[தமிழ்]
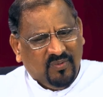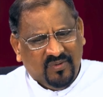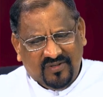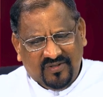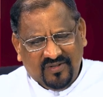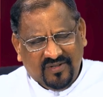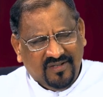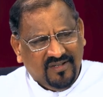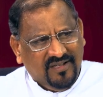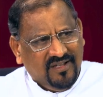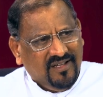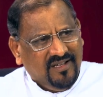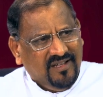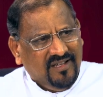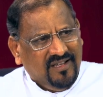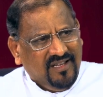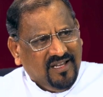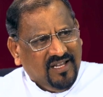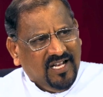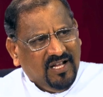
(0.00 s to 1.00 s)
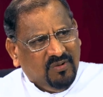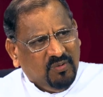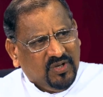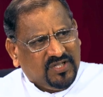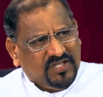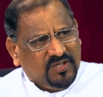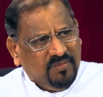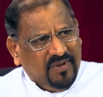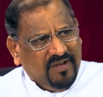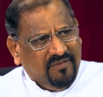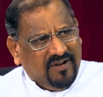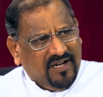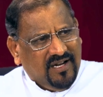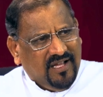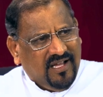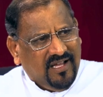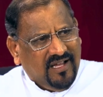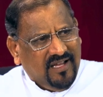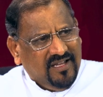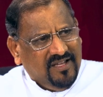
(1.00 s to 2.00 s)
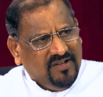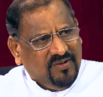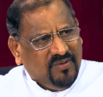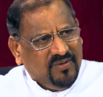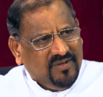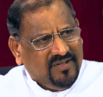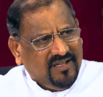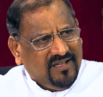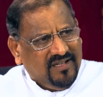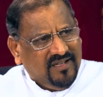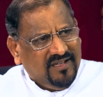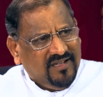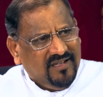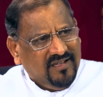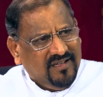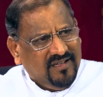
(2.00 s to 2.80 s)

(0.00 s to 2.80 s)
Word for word: ஒன்று இன ஒற்றுமை விழா இன்னொன்று